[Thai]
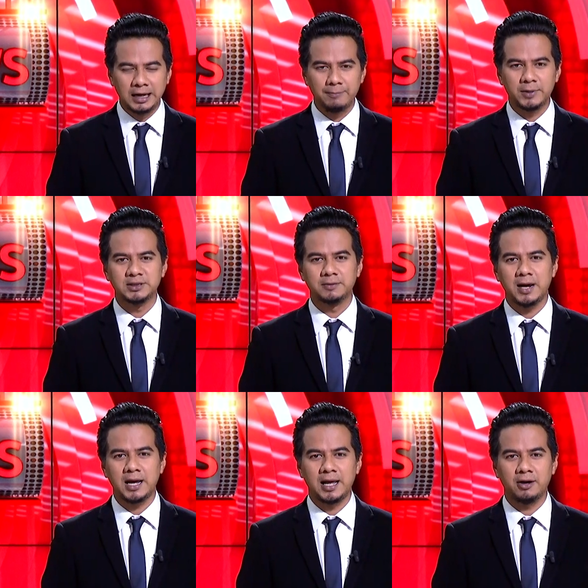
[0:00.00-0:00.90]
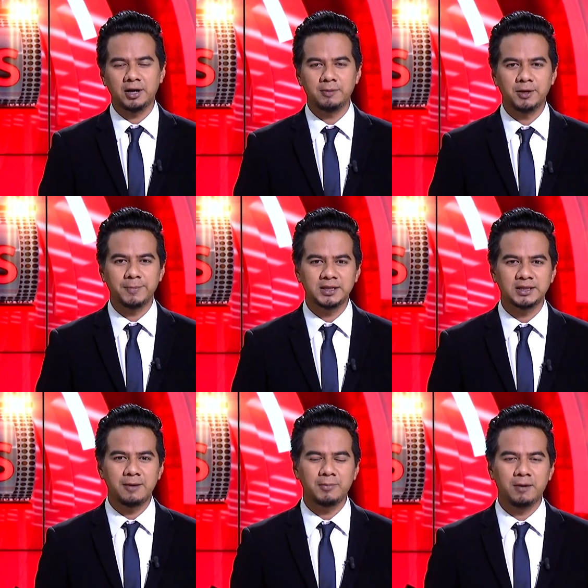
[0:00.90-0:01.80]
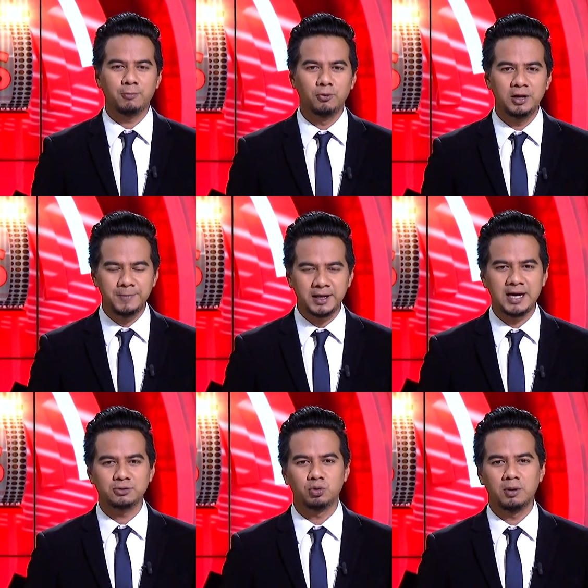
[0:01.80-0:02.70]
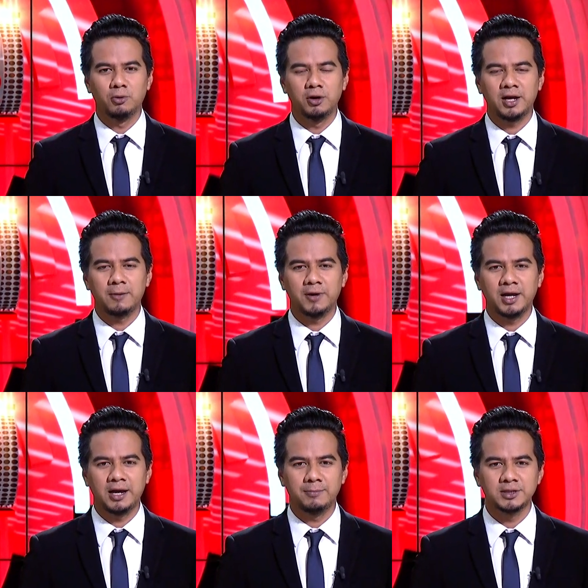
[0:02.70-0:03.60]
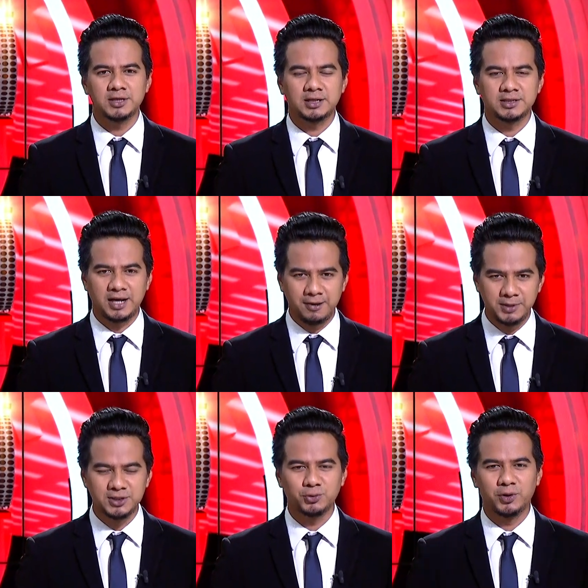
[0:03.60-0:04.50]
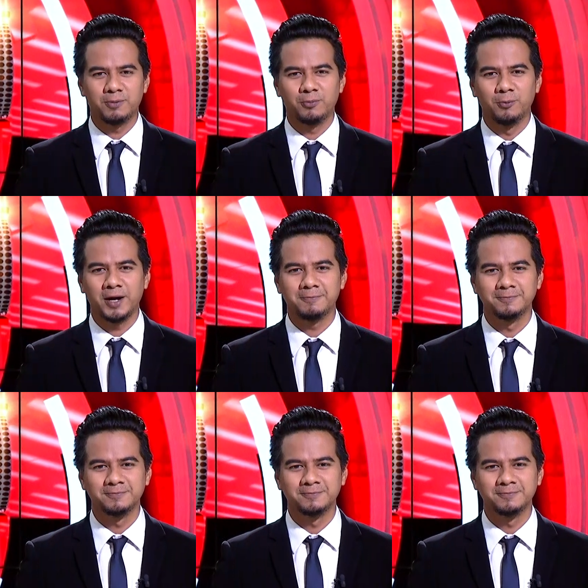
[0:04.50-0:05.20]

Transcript: กลับมาถึงบ้านแล้วนะครับเดี๋ยวไปติดตามกับคุณลิปิกาชูกมลนะครับรายงานมาจากสนามบินสุวรรณภูมิ